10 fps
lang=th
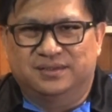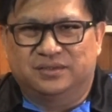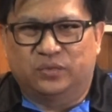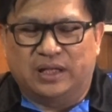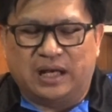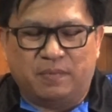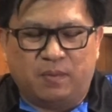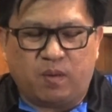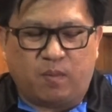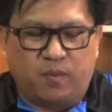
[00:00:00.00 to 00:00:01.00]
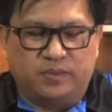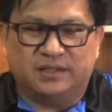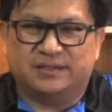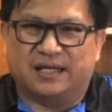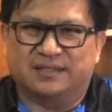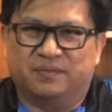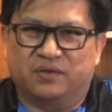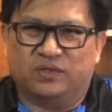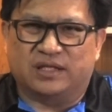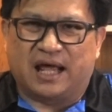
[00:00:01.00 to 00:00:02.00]
สวัสดีครับมาพบกับผมเทดศักดิ์จิมกิ
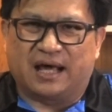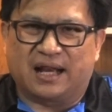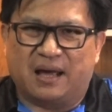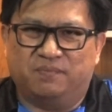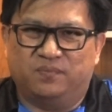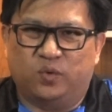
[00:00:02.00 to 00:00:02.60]
จพัฒนาครับ